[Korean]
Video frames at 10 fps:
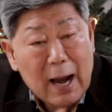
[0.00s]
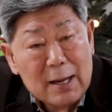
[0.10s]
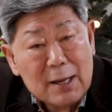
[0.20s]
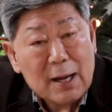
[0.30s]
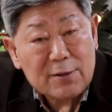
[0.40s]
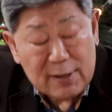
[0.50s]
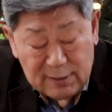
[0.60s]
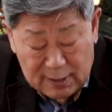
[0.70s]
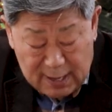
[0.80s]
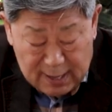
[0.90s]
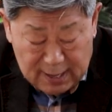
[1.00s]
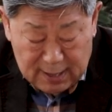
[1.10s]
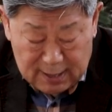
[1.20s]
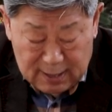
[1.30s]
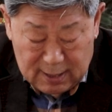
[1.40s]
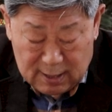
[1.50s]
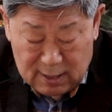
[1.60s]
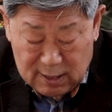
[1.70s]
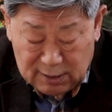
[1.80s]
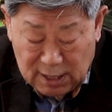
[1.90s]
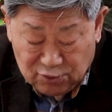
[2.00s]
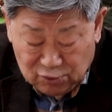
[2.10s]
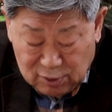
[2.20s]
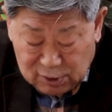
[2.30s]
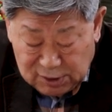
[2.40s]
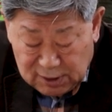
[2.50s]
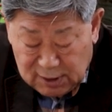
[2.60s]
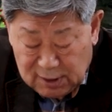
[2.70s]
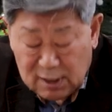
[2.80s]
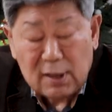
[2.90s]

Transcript: 알려야 되는데 대중 역시